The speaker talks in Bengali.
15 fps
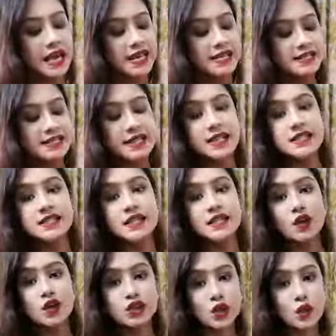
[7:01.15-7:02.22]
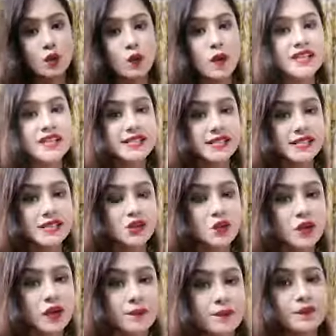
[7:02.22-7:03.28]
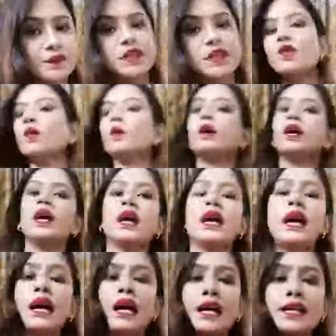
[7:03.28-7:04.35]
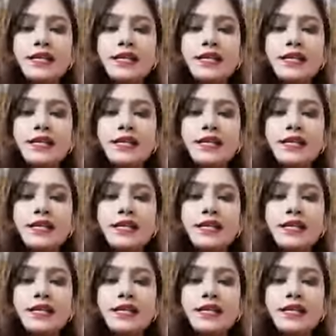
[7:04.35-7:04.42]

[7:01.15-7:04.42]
এস এল জিরো জিরো ওয়ান সিক্স থ্রি ওকে এস